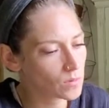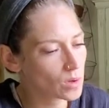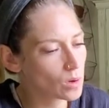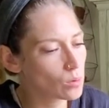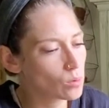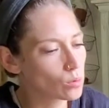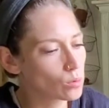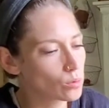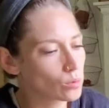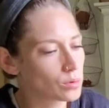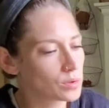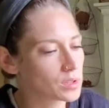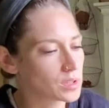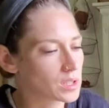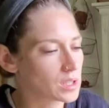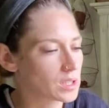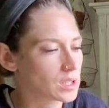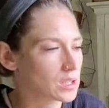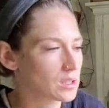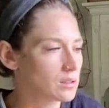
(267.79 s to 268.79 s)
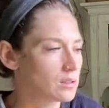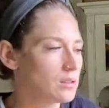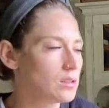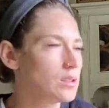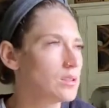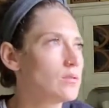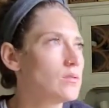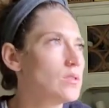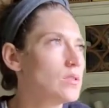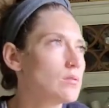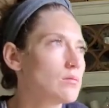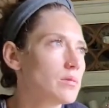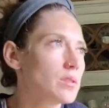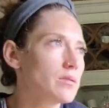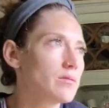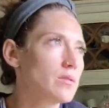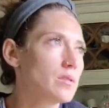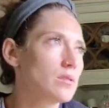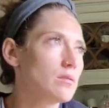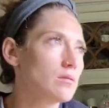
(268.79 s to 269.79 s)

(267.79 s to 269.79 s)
Und da kann irgendwie sowas wie eine